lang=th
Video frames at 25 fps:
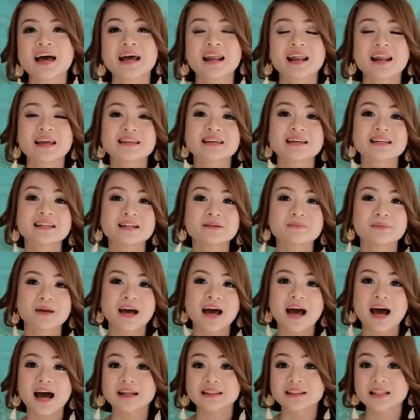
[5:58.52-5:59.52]
และอย่าลืมนะ
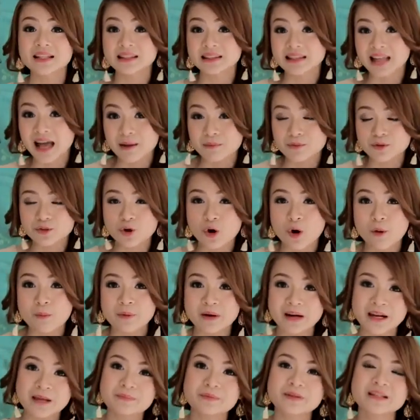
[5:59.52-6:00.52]
คะติดตามชม
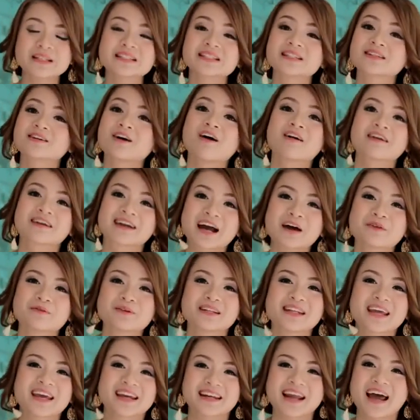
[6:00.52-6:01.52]
คลิปอื่น ๆของกราวิ
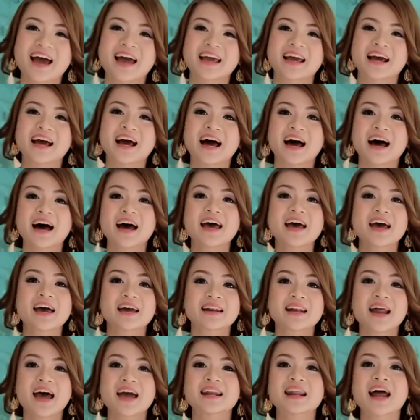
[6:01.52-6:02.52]
เทคไทยค่ะ
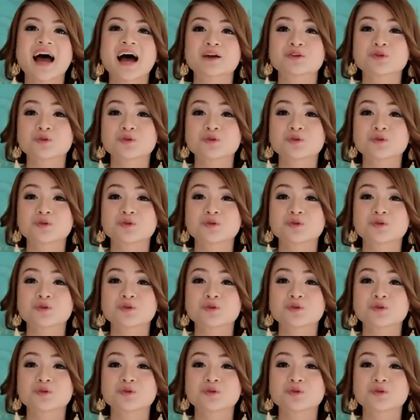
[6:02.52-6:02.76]
ได้ทาง